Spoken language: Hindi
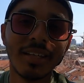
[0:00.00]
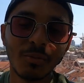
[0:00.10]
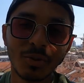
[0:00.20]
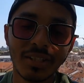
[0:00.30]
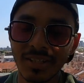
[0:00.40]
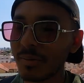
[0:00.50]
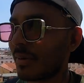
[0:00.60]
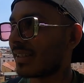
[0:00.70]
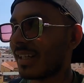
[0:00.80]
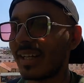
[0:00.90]
कि मुझे इतने
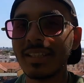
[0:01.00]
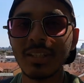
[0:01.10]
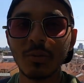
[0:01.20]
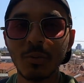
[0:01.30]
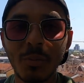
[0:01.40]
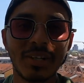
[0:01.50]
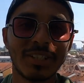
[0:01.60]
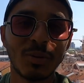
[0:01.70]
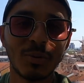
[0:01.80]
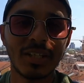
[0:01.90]
मैसेज आते कि वो
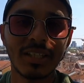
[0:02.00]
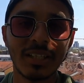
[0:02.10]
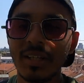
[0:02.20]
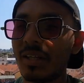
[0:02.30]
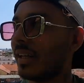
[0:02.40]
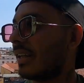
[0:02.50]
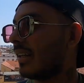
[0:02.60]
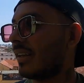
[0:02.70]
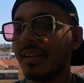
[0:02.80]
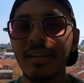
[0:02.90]
परेशान हो जाता कि
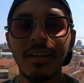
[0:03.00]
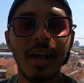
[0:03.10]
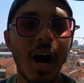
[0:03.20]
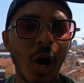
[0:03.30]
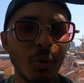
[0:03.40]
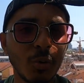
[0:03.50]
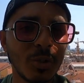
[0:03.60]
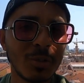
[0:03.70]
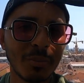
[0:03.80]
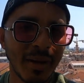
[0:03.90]
अरे हाउ यू
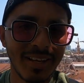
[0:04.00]
दिस